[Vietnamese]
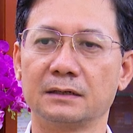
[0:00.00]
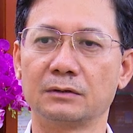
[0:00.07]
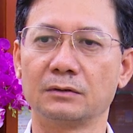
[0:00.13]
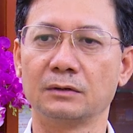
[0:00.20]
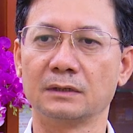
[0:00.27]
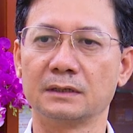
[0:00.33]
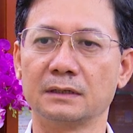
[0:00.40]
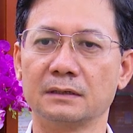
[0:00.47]

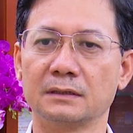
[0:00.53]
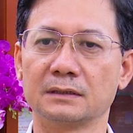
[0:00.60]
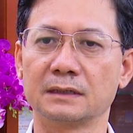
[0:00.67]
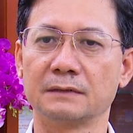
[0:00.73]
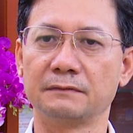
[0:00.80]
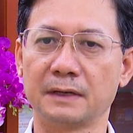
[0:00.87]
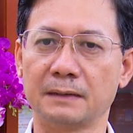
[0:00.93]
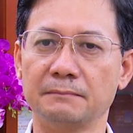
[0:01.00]
của
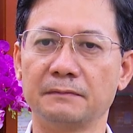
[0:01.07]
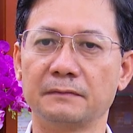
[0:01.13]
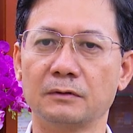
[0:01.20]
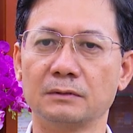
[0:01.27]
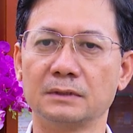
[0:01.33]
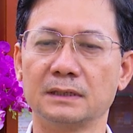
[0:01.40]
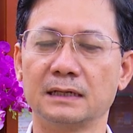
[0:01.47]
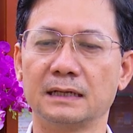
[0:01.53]
sản phẩm
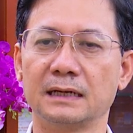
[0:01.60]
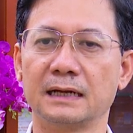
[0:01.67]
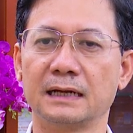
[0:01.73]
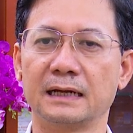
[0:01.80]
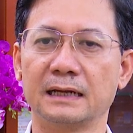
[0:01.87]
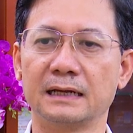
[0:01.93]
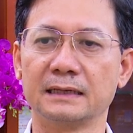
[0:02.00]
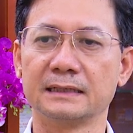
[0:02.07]
cũng như
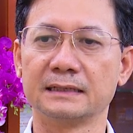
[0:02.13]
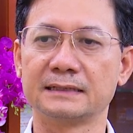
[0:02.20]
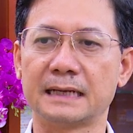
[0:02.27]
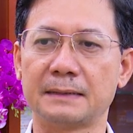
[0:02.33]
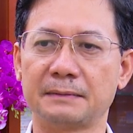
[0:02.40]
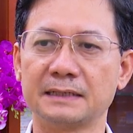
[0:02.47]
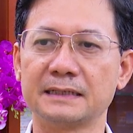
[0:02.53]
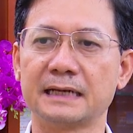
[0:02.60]
là
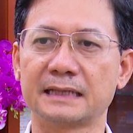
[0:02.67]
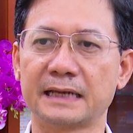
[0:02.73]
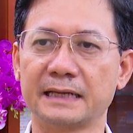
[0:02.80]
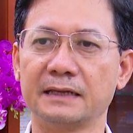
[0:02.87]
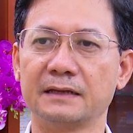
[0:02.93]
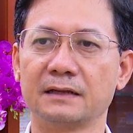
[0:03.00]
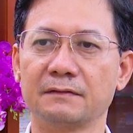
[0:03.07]
giảm cái giá thành